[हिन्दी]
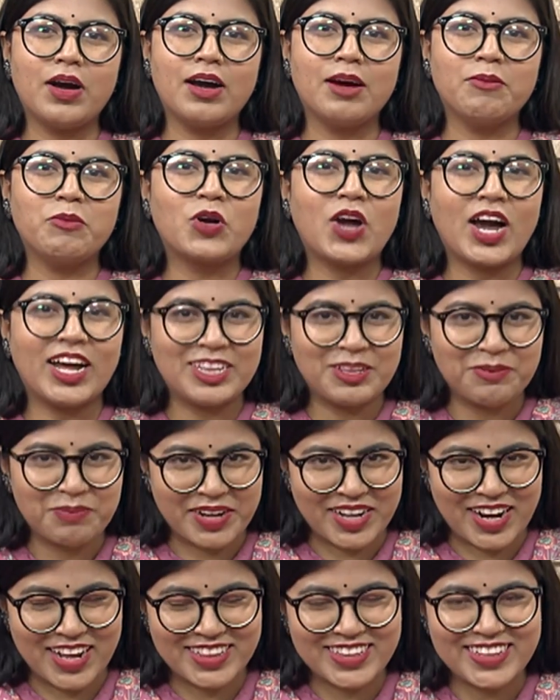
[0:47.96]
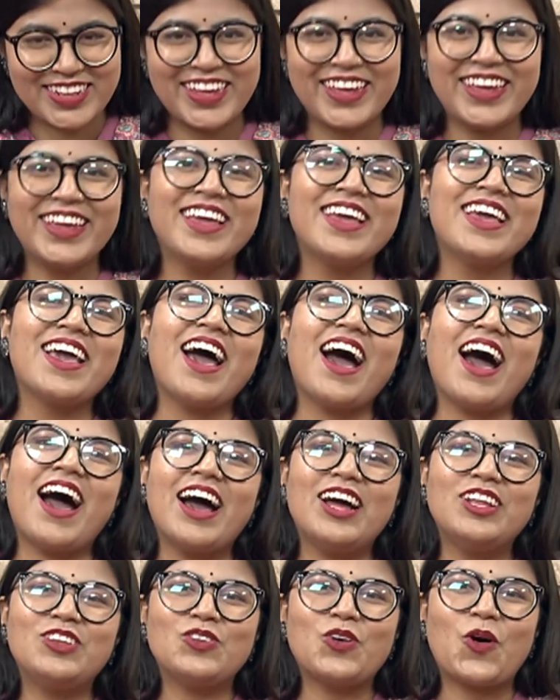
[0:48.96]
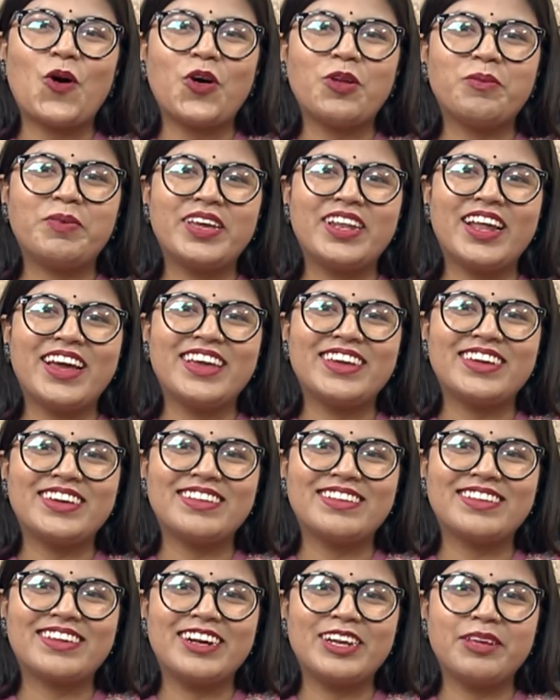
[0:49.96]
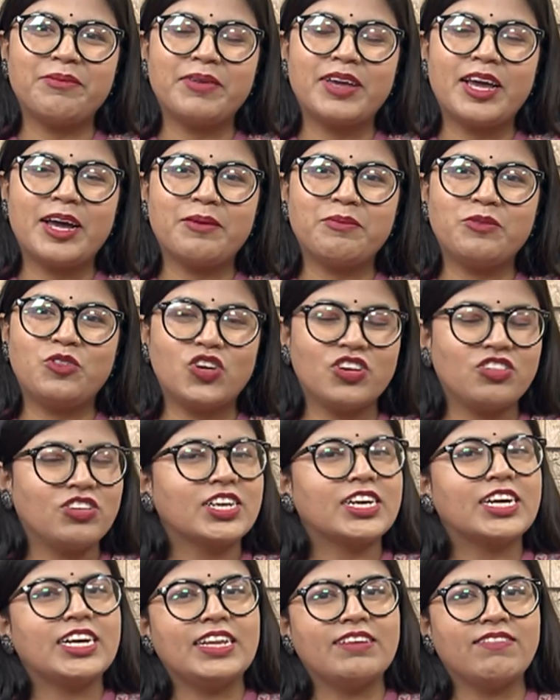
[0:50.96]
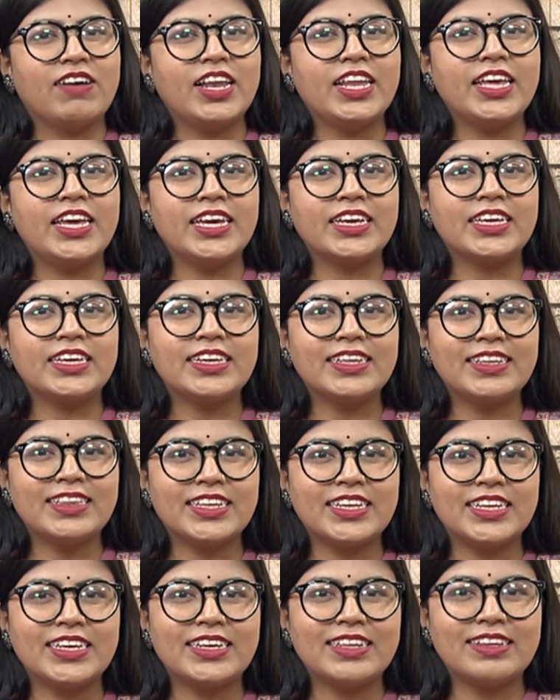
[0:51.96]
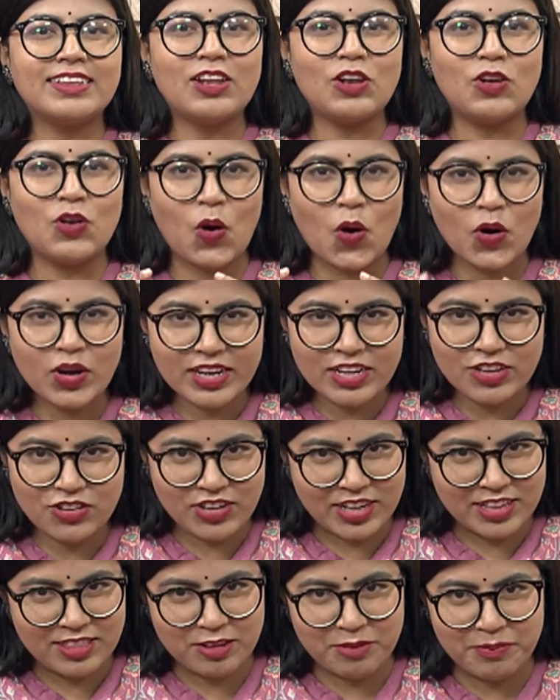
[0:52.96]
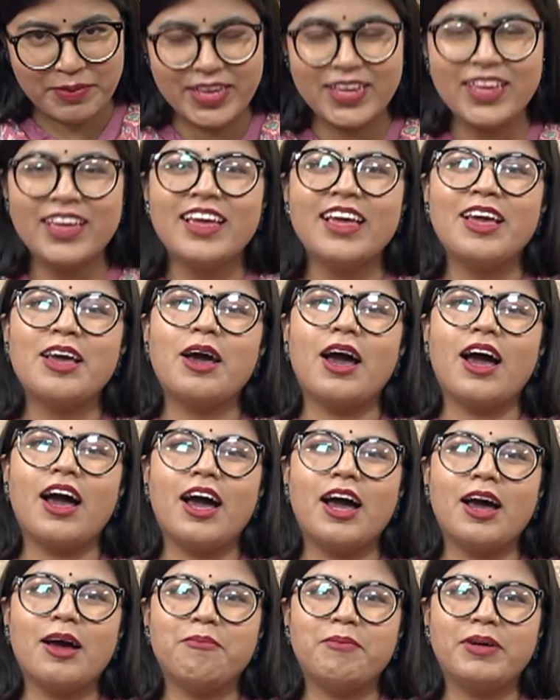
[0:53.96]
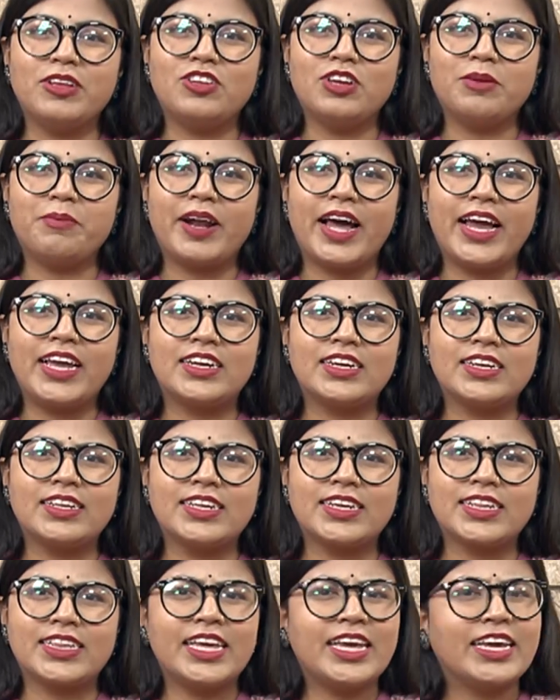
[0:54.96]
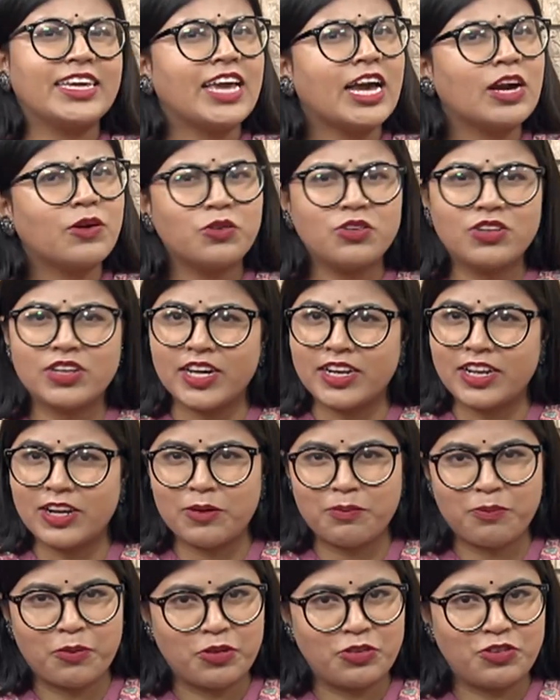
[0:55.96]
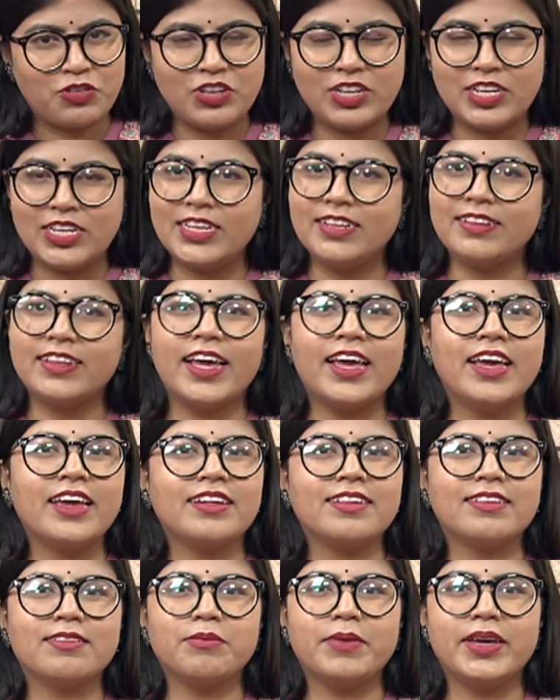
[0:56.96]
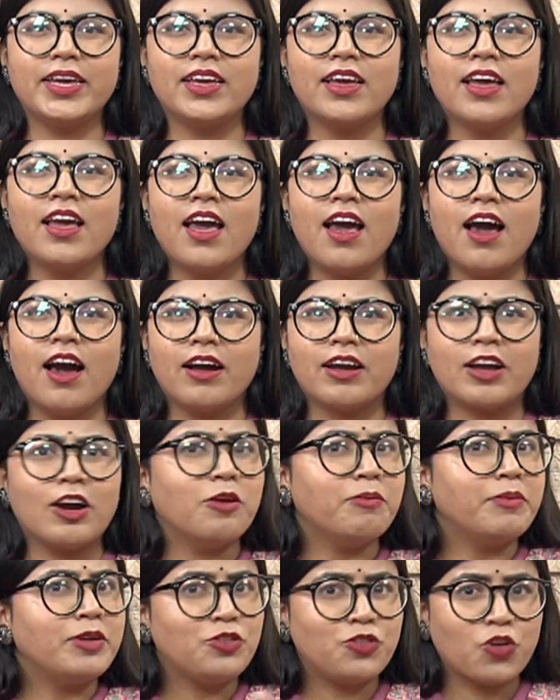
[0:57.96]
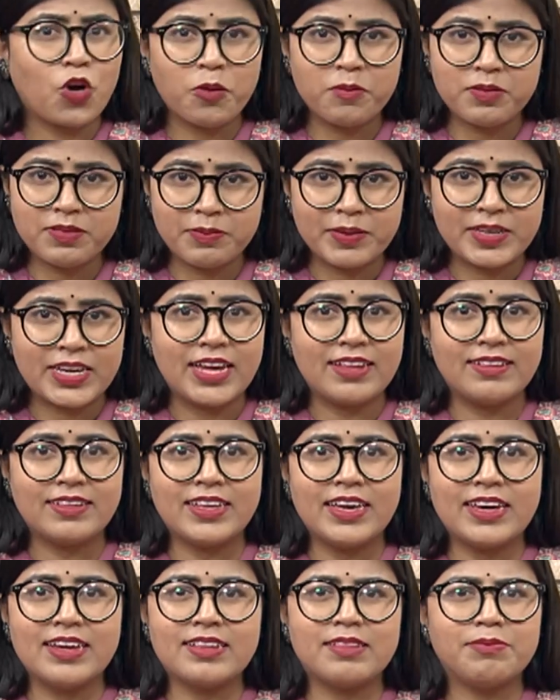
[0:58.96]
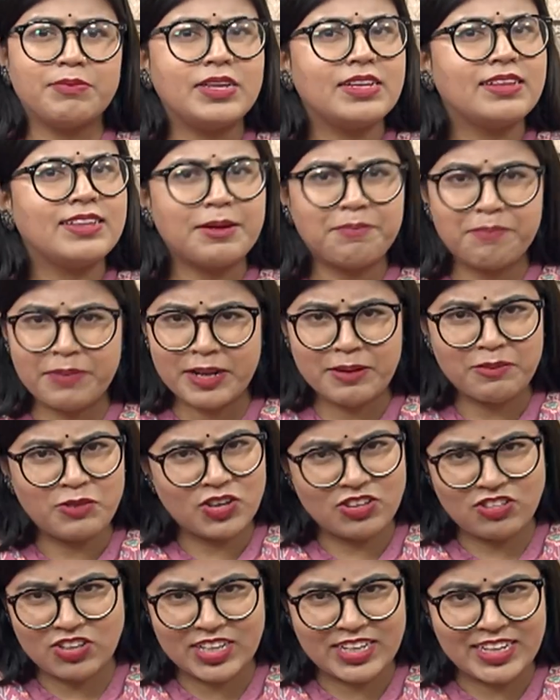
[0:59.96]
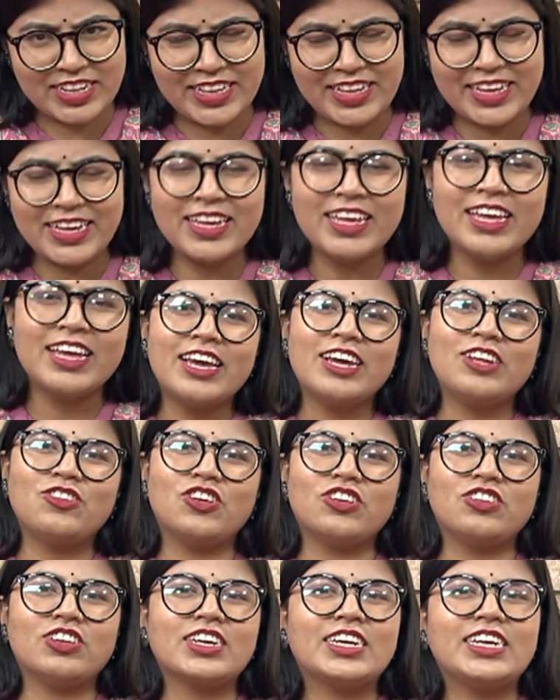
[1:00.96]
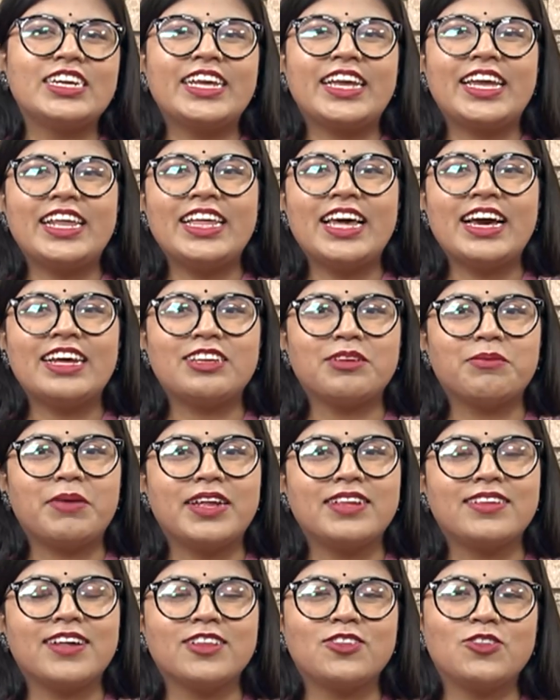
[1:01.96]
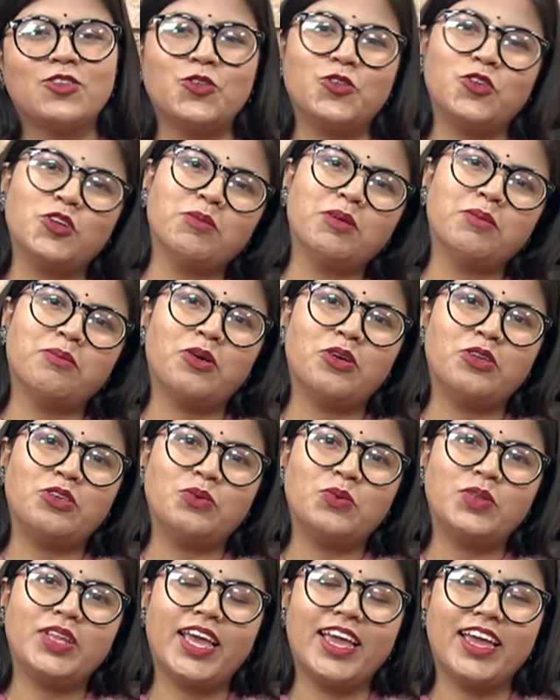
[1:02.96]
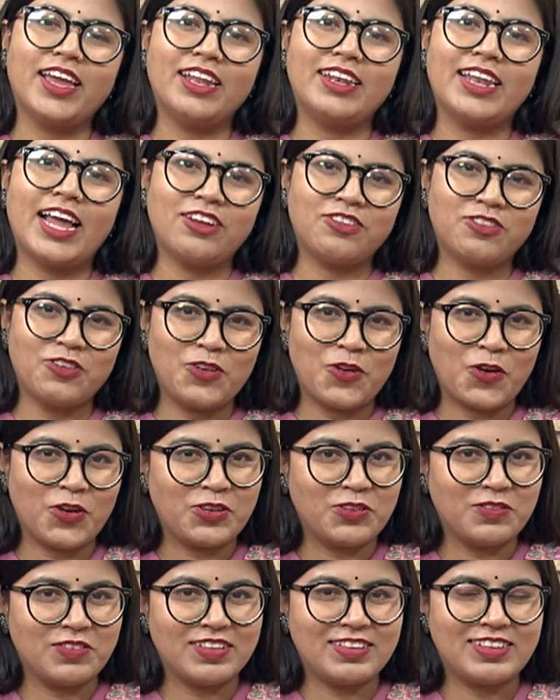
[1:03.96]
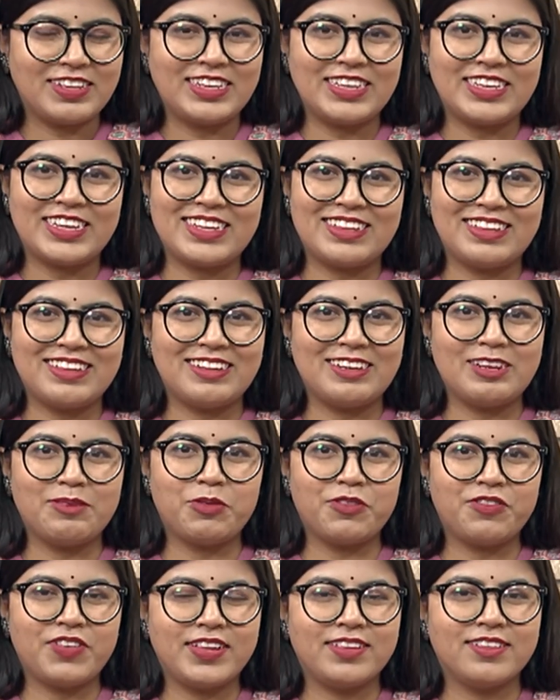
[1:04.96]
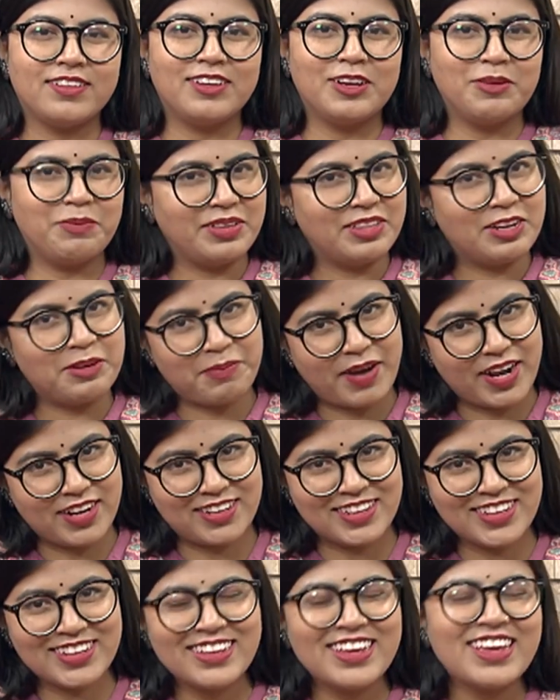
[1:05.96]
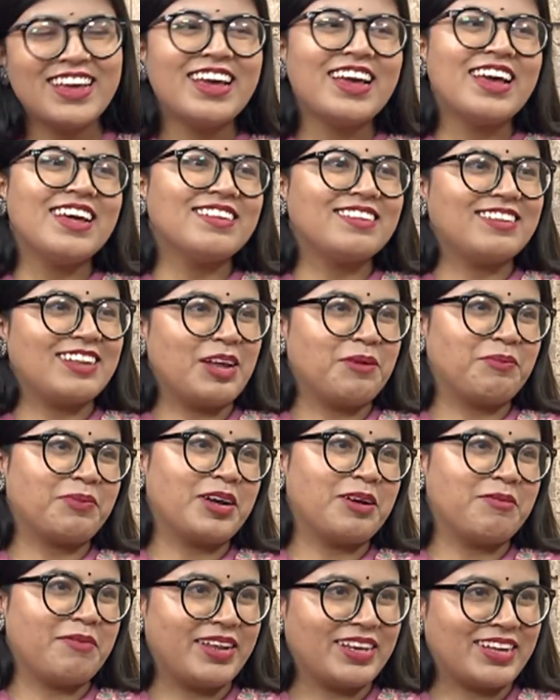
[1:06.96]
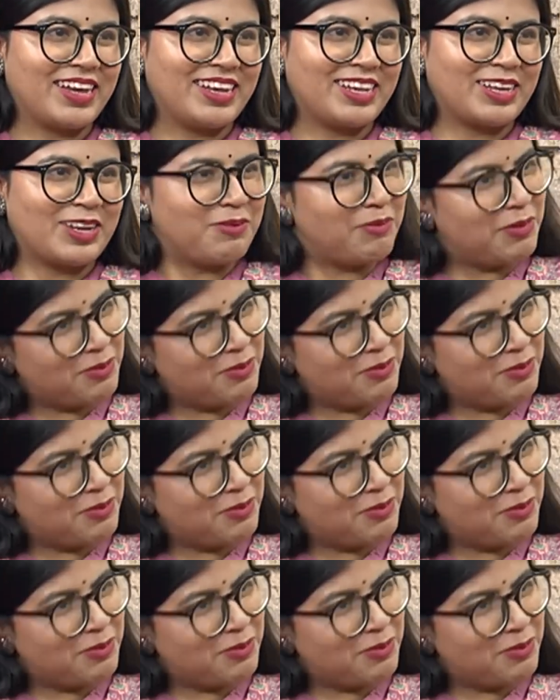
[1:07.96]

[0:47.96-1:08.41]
मुखातब कराते रहें आज और भी राहें कि इस कड़ी में हम चर्चा करने वाले हैं कि किस तरीके से लॉ के क्षेत्र में आ, बच्चे पढ़ाई कर सकते हैं क्या कुछ करियर अपॉर्चुनिटीज़ है इसमें गवर्नमेंट जॉब्स भी कैसी हैं इसमें इन सब पर हम चर्चा करेंगे चर्चा करने के लिए आज हमारे साथ स्टूडियो में मौजूद हैं नेशनल लॉ यूनिवर्सिटी के असिस्टेंट प्रोफेसर रविंद्र पाठक सर आपका हमारे कार्यक्रम